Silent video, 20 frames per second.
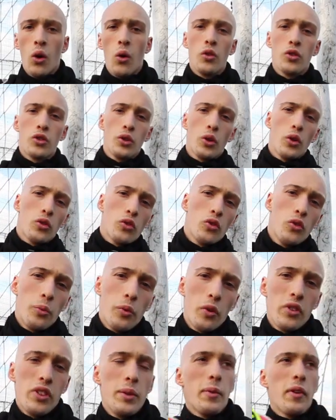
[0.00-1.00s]
On se retrouve
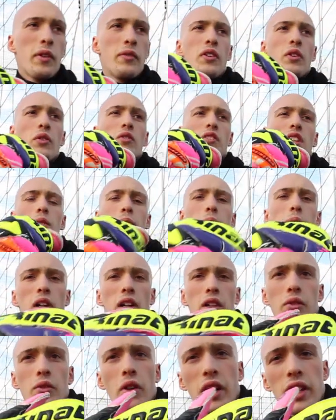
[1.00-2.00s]
pour le débriefing de cette
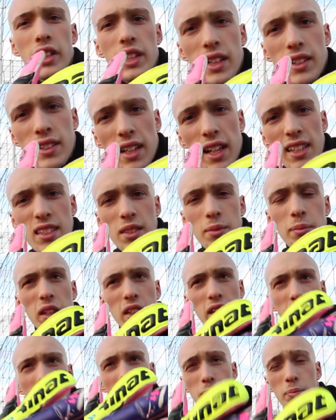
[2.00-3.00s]
paire de Renat
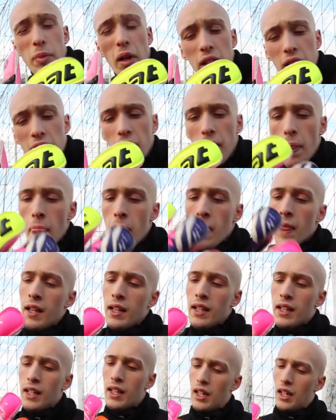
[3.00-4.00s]
Asymmetric Spine.
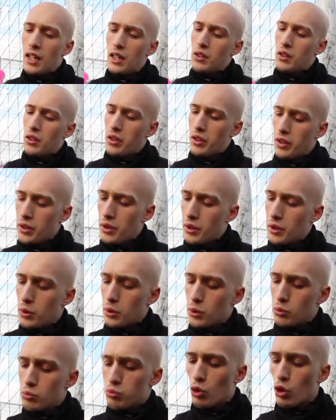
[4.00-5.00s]
Alors
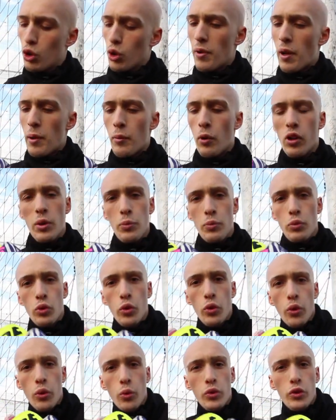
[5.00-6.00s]
euh, globalement on est
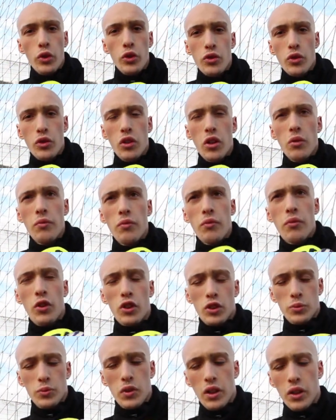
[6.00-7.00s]
plutôt content de ce gant.
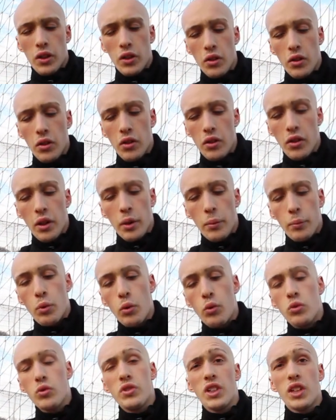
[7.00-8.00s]
Franchement un gant euh, avec
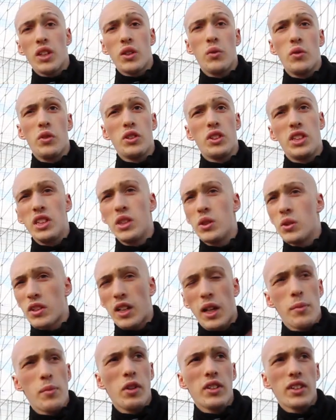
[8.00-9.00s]
beaucoup de technologie, de
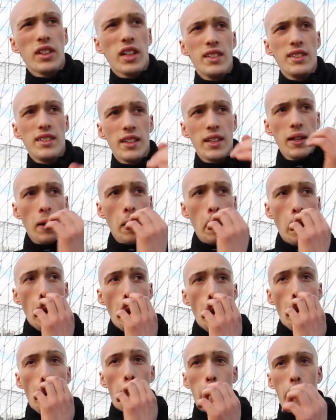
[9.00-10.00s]
très bonne qualité.
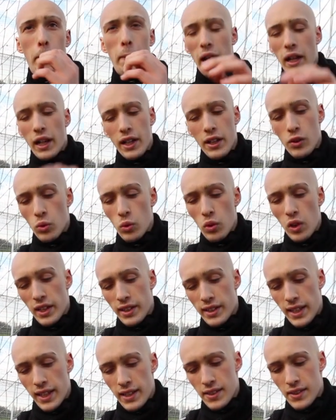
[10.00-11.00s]
Malgré tout le
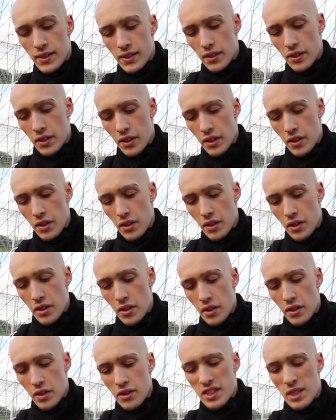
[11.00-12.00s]
latex,
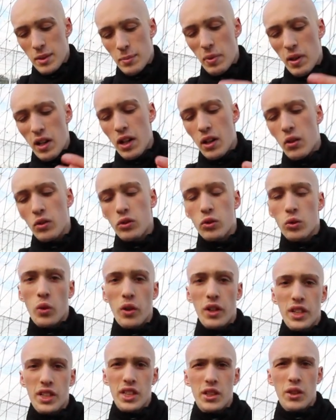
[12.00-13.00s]
euh, c'est pas un gant trop
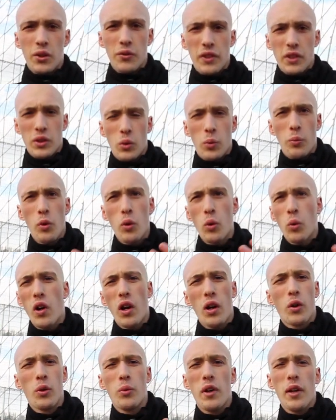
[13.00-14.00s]
rigide en fait. On peut
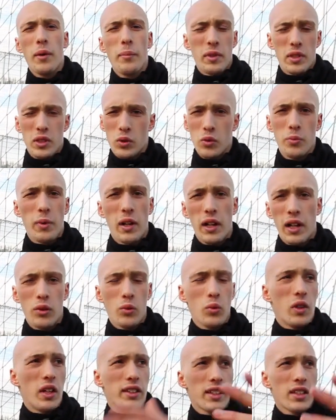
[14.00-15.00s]
croire que ouais parce que malgré
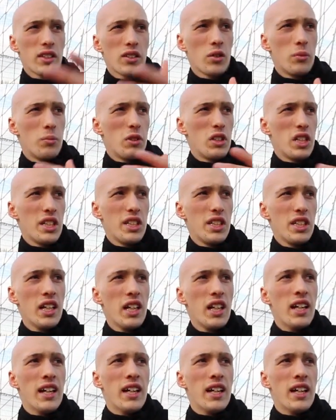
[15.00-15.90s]
tout le latex comme j'ai dit,